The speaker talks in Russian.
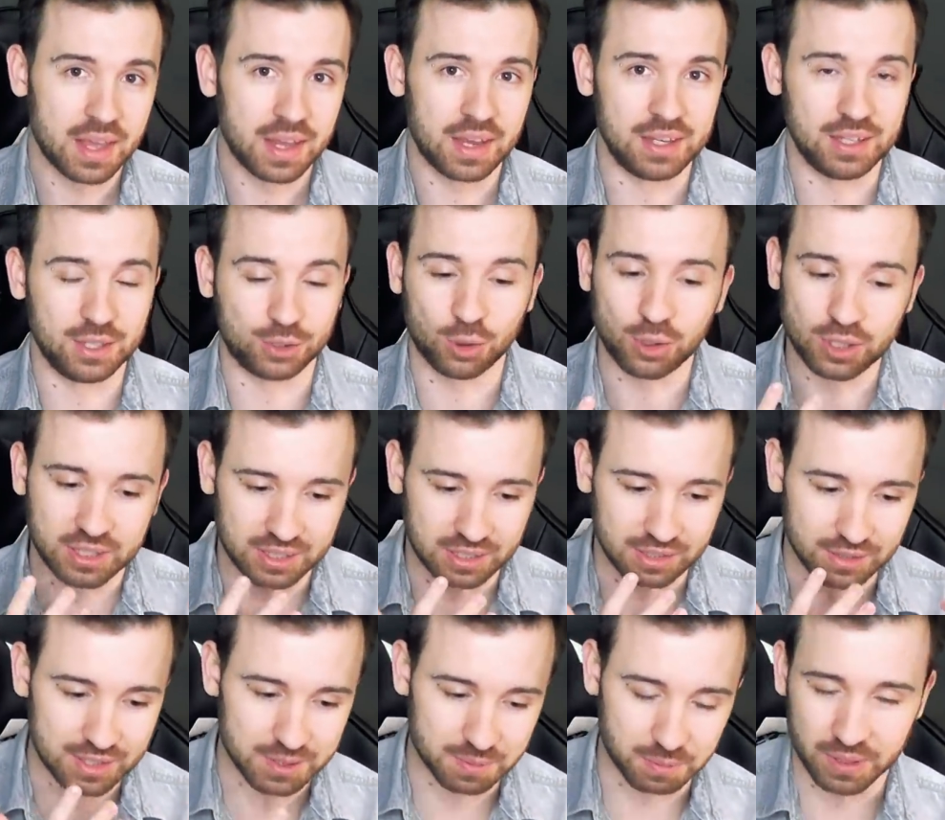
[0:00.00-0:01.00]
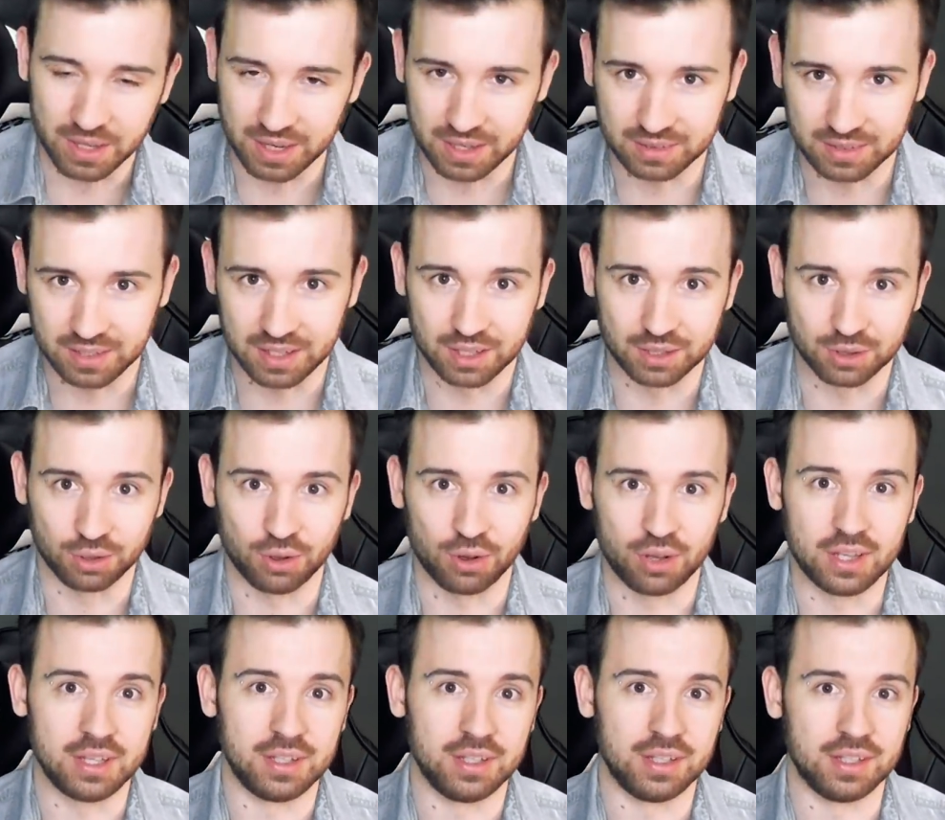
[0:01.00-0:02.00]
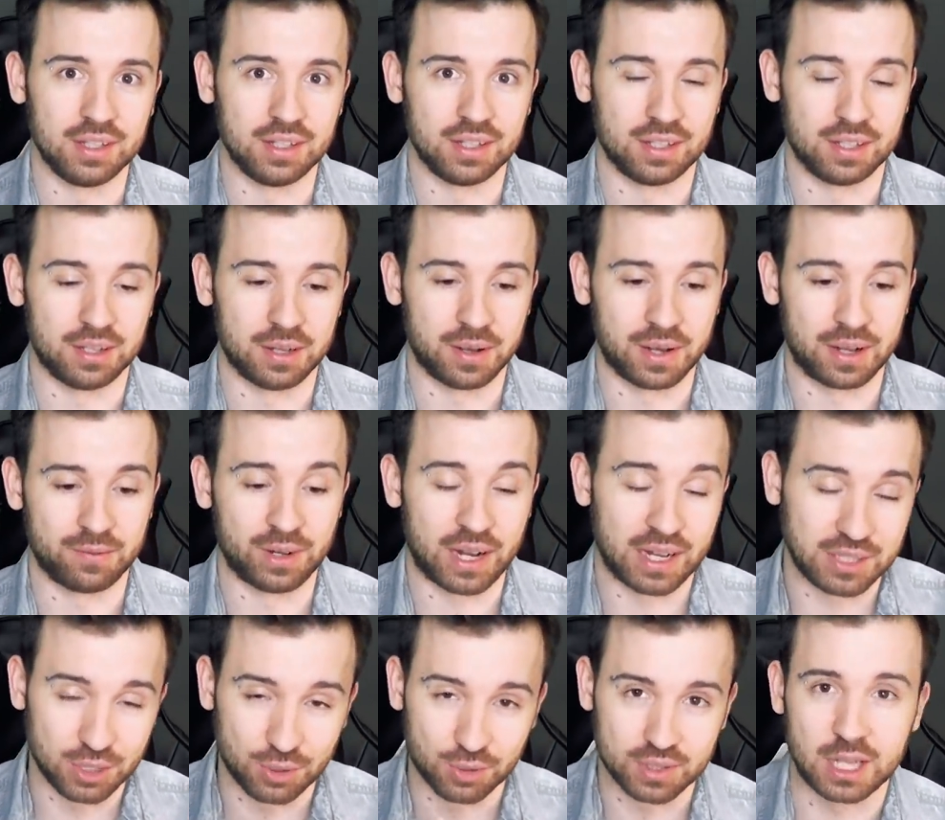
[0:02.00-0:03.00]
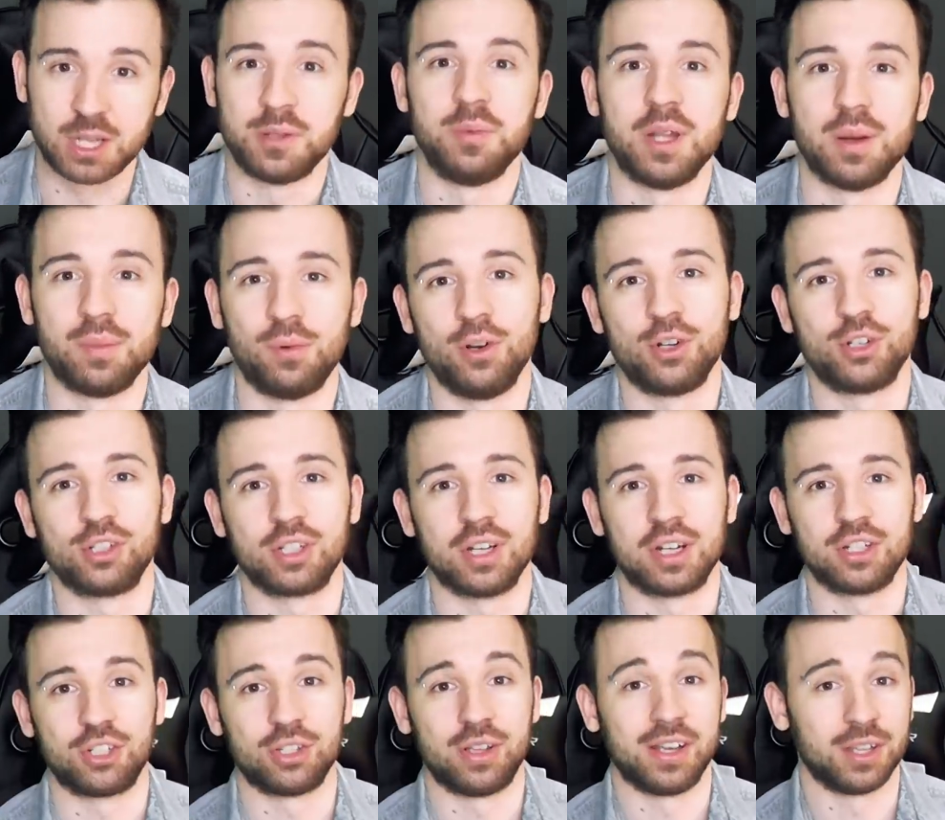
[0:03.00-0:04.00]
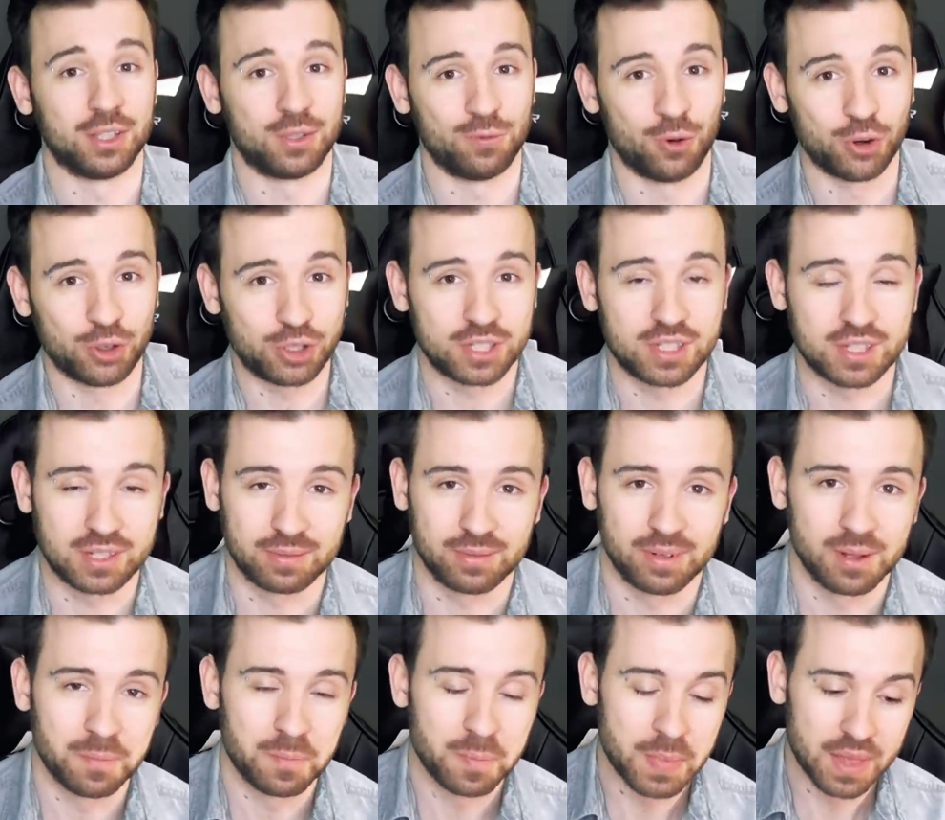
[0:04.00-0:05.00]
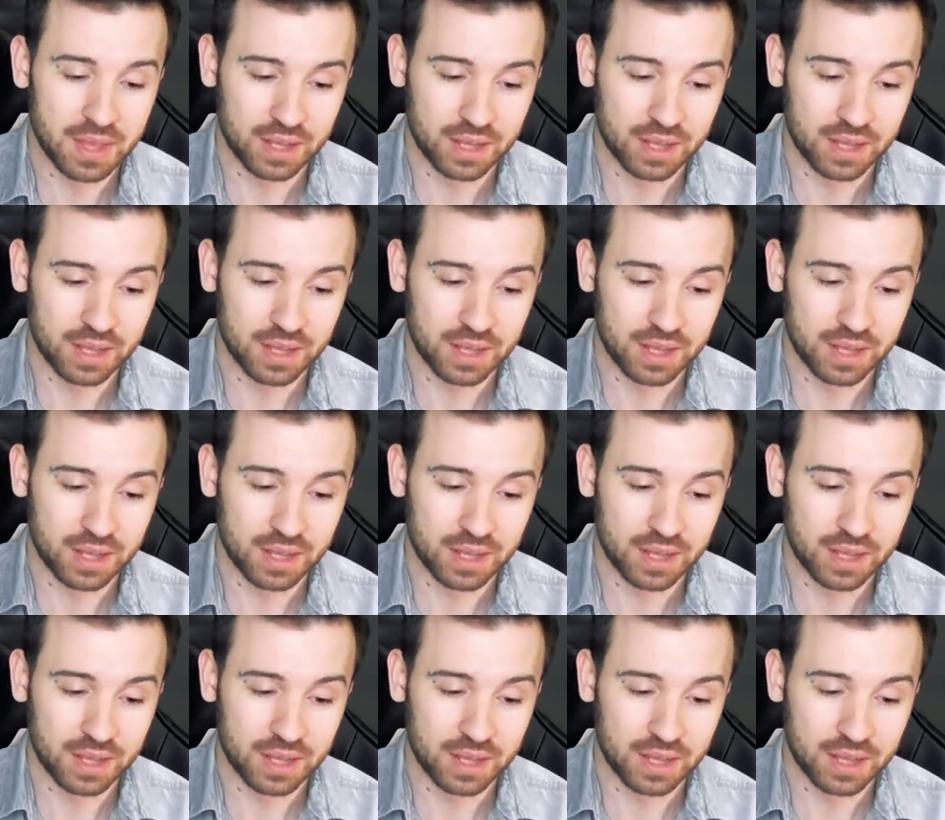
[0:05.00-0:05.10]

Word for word: не только летсплейная, но и э, вы хотите узнать меня больше как человека творческого,